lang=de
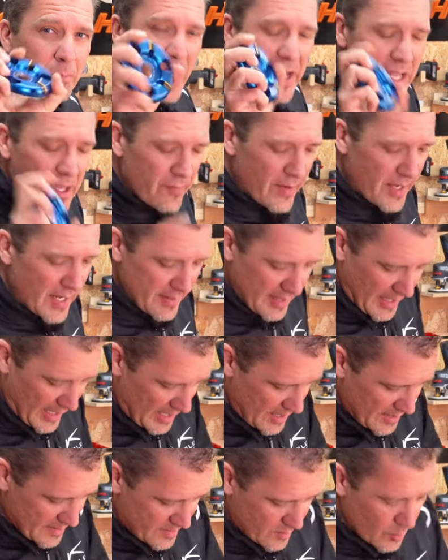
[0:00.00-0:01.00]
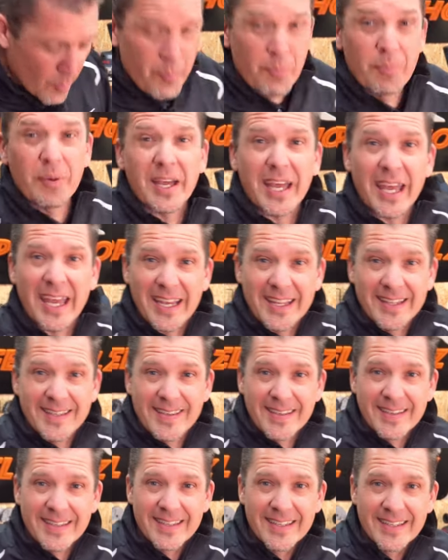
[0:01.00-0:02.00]
Bayerwald alles so bringt.
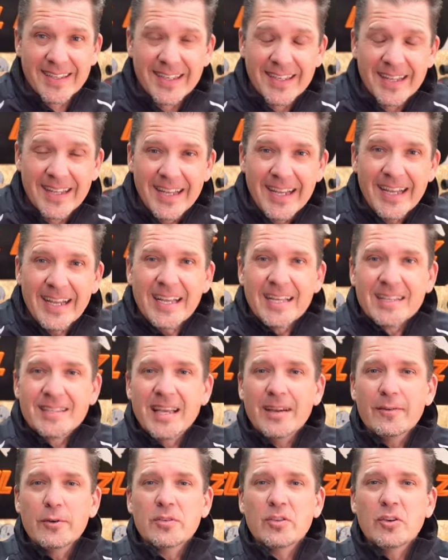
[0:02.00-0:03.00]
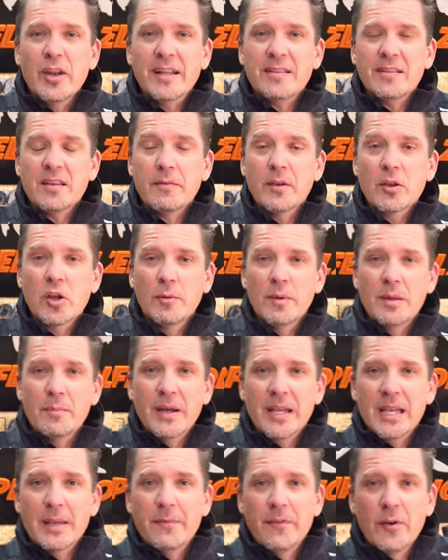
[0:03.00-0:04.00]
Servus und herzlich willkommen
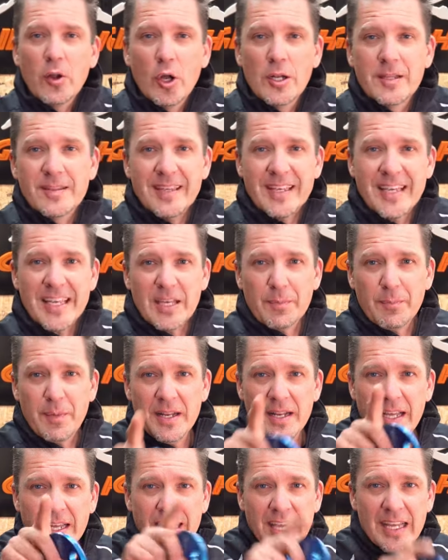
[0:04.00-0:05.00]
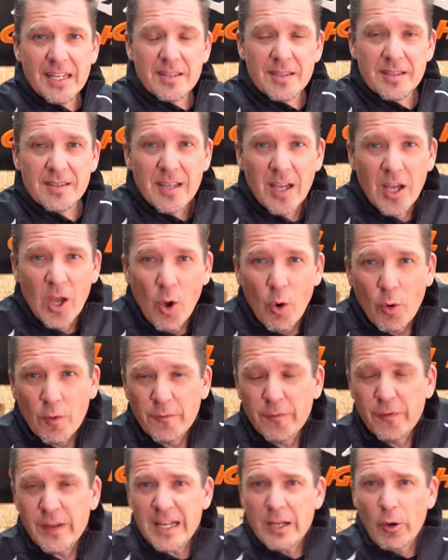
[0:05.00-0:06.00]
bei Gipfelholz. Ich bin der Jens und
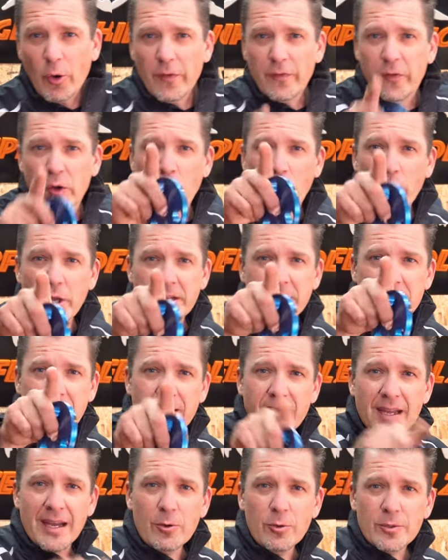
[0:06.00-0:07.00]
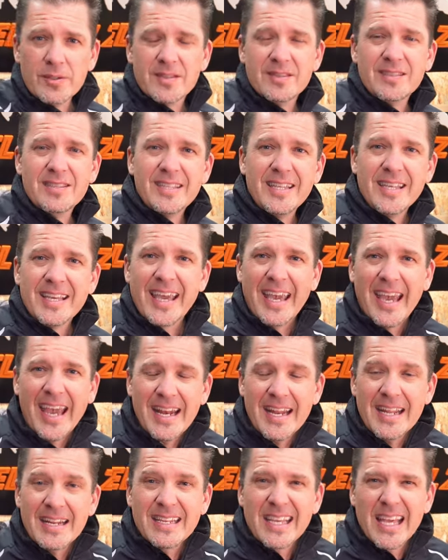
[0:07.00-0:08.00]
viele von euch da draußen, die
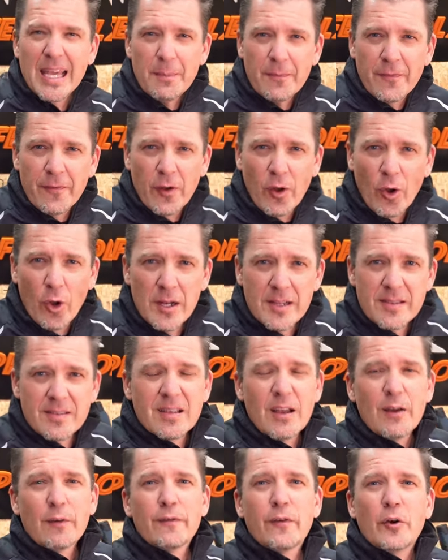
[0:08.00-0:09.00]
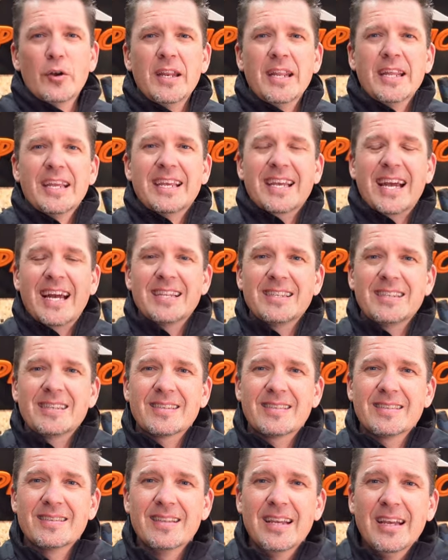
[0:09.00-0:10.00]
kennen Gipfelholz von den
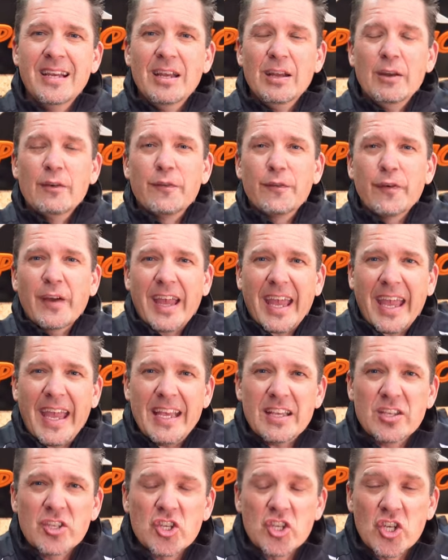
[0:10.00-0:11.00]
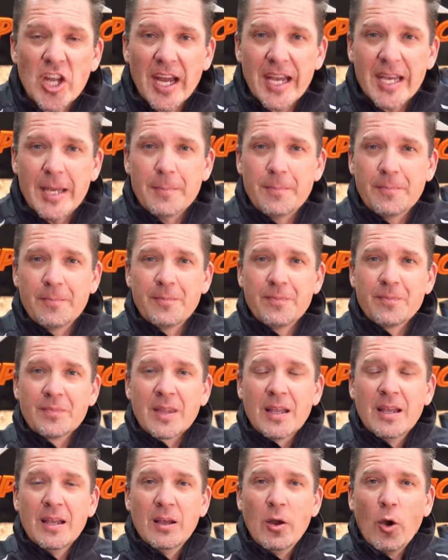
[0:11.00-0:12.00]
ganzen Frässcheiben,
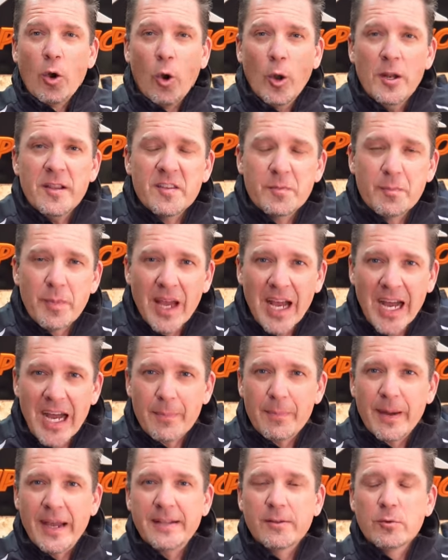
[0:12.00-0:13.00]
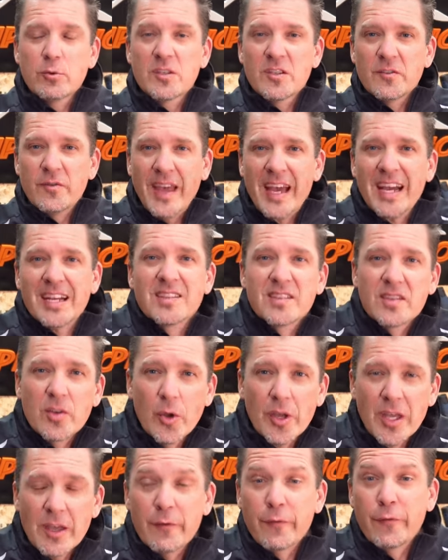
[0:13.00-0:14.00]

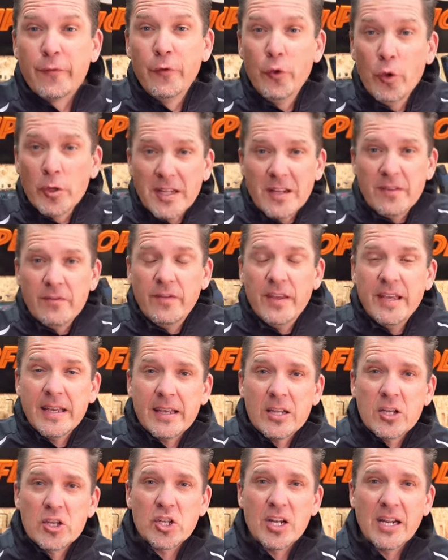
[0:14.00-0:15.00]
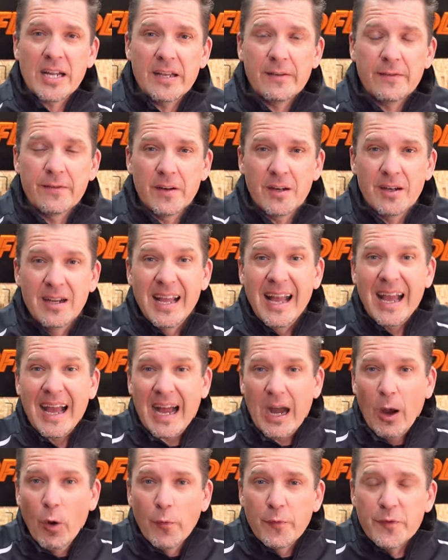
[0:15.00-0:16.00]
Holzbearbeitungswerkzeuge für den Winkelschleifer,
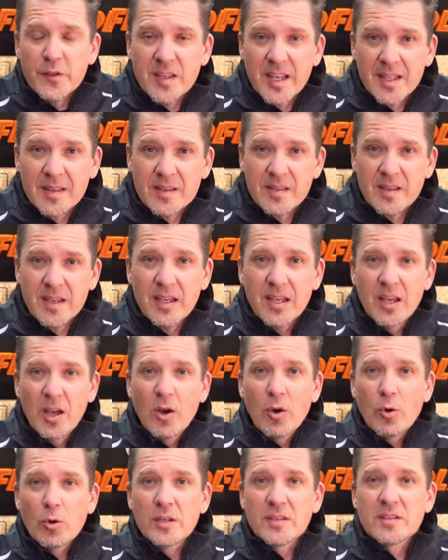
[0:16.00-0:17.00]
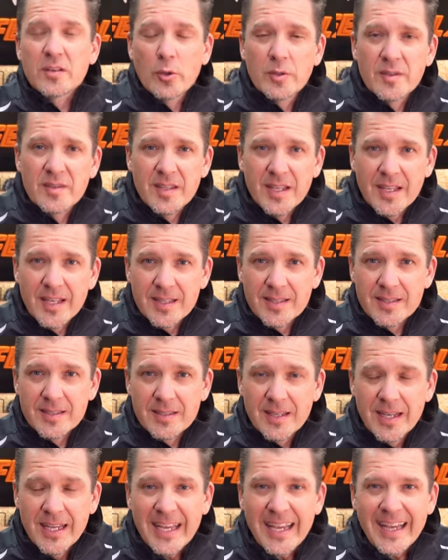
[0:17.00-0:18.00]
Aufsätze oder sonstiges.
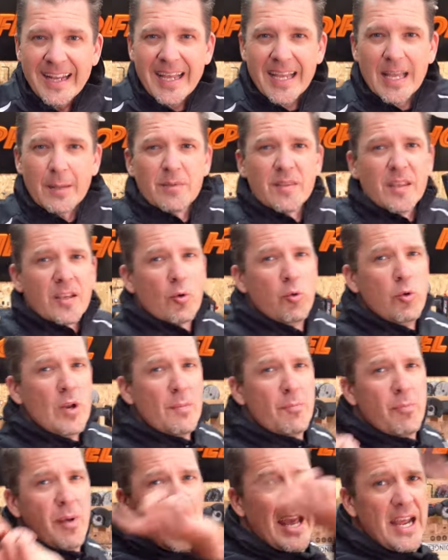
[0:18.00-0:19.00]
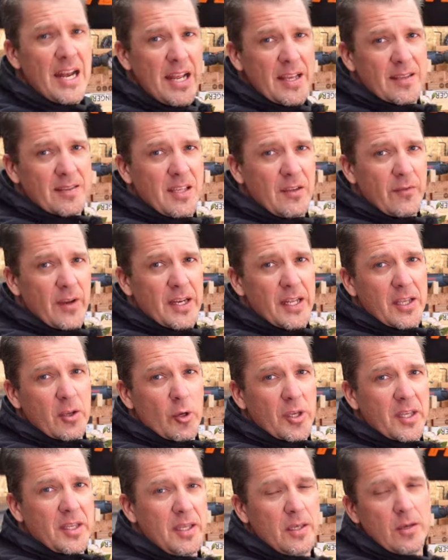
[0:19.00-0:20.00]
Da gibt es eine coole Playlist, die werde ich
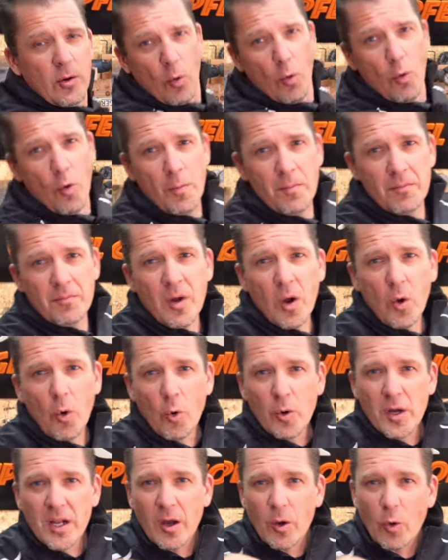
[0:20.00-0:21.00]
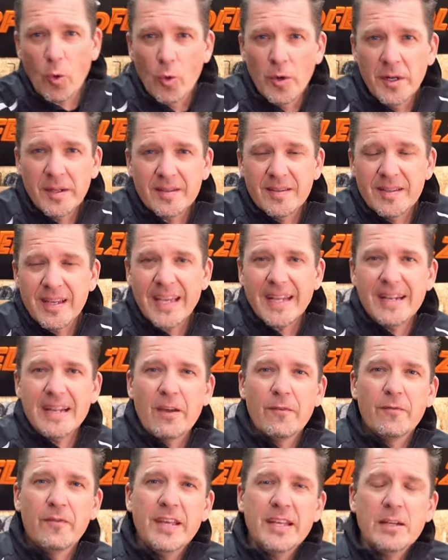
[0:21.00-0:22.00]
euch hier oben oder unten in
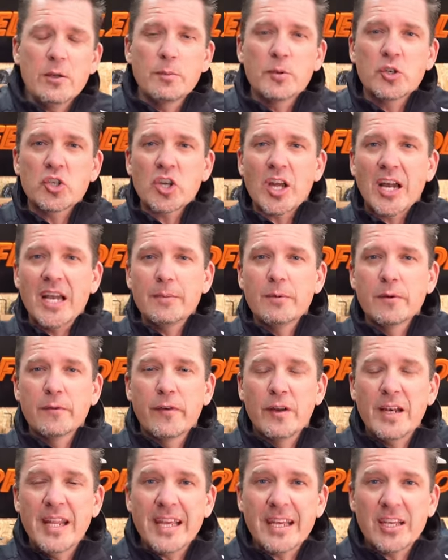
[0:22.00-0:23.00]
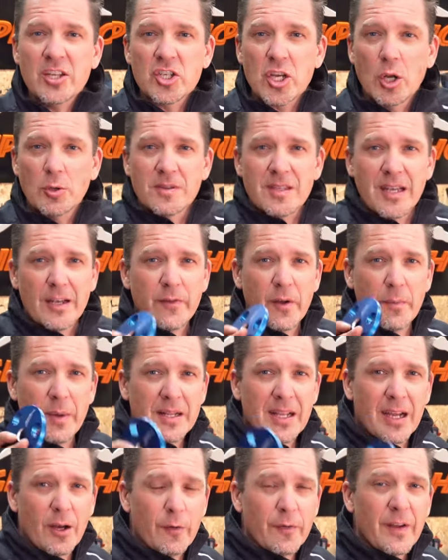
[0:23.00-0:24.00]
der Videobeschreibung verlinken. Schaut da einfach mal
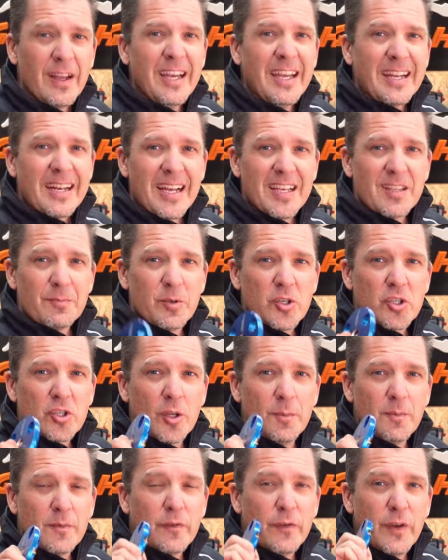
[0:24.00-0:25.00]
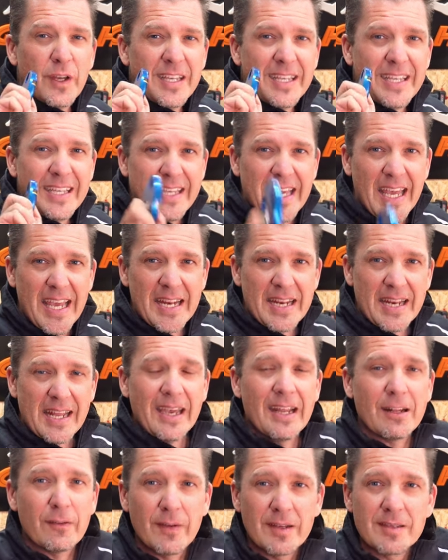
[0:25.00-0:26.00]
drauf. Da ist bestimmt für jeden
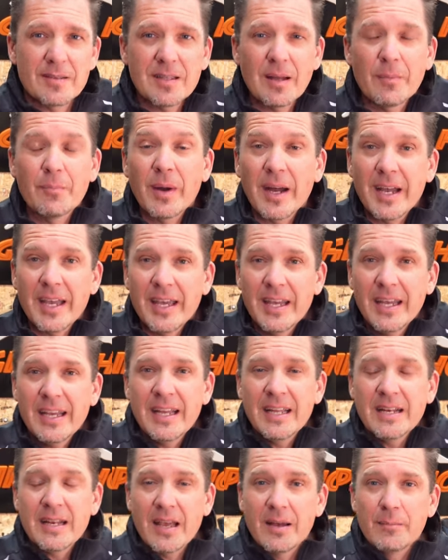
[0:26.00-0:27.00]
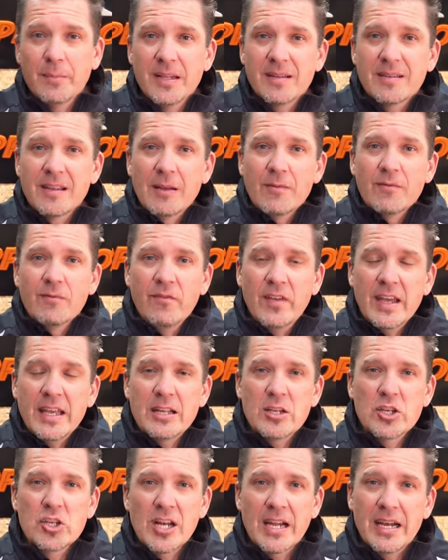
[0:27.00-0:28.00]
etwas dabei, der mit einem
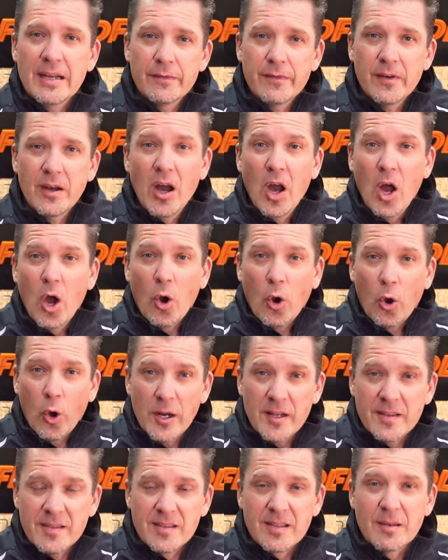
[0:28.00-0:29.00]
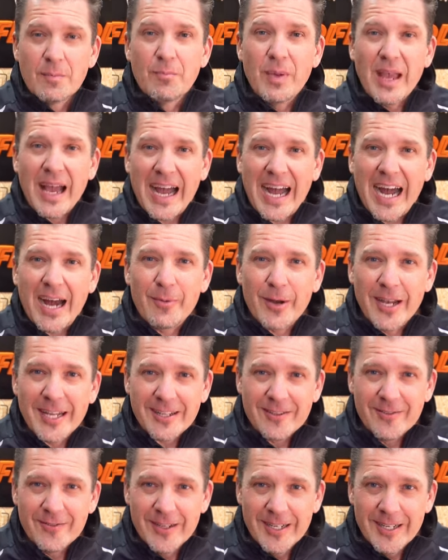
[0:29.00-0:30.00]
Winkelschleifer Holz
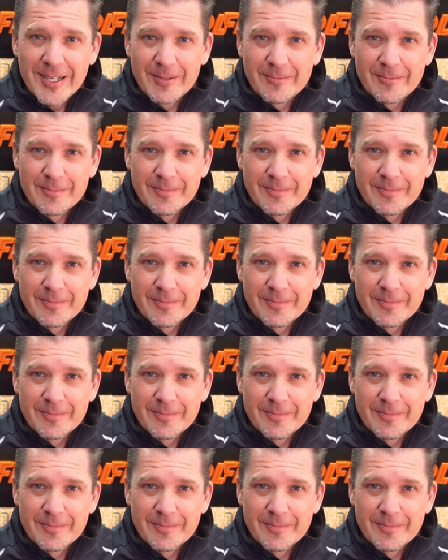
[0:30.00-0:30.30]
bearbeiten will.